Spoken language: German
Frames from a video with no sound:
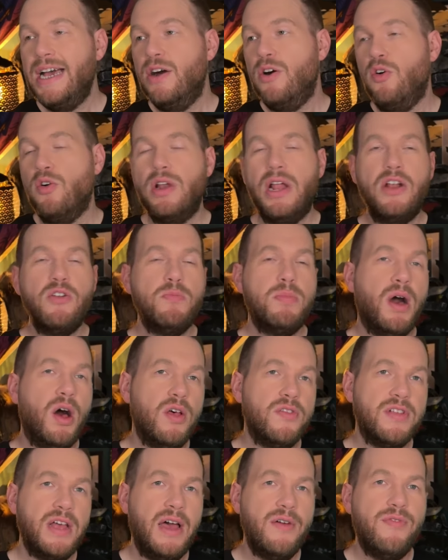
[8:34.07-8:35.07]
oder du
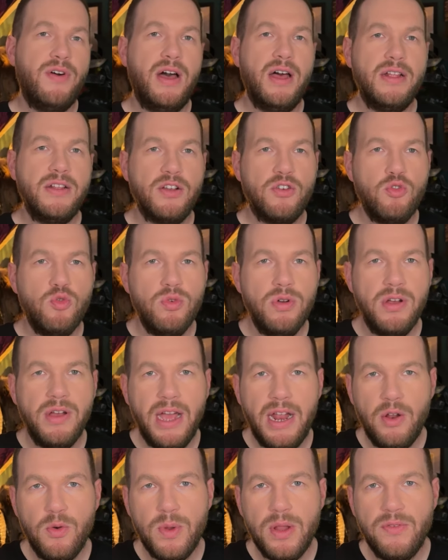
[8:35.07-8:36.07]
brauchst einfach eine coole
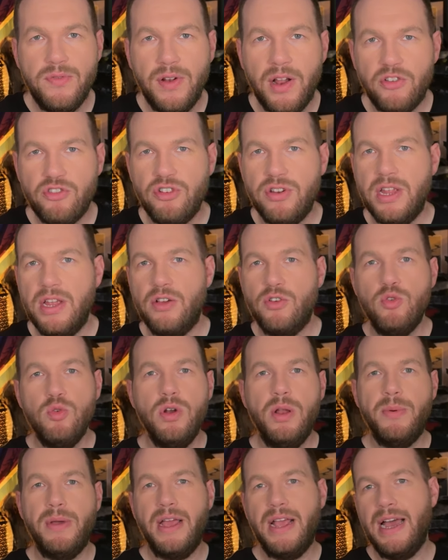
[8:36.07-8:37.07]
Halloween-Flasche, die
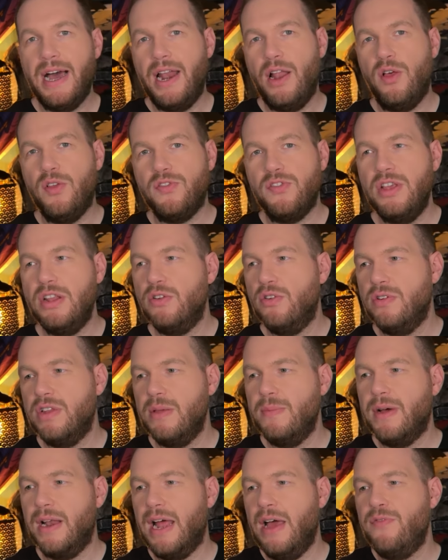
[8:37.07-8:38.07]
cool im Regal aussieht und
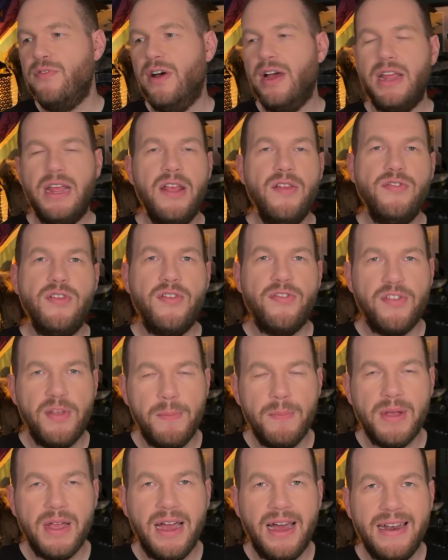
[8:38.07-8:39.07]
die man einfach easy
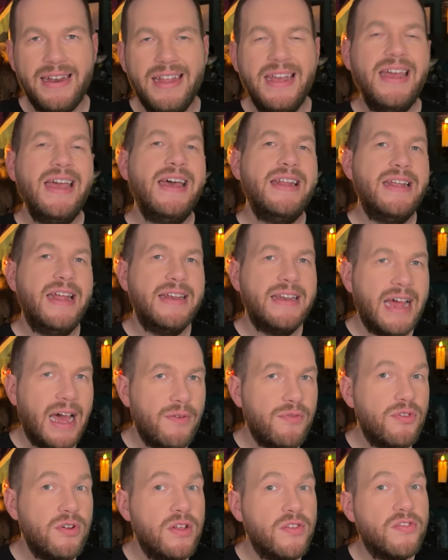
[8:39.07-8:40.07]
sippen kann. Denn
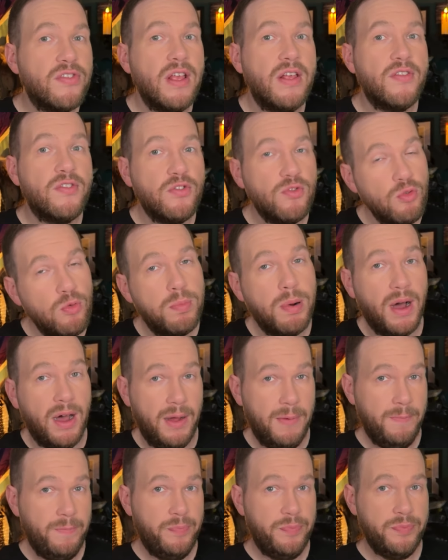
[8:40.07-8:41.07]
dafür ist der super.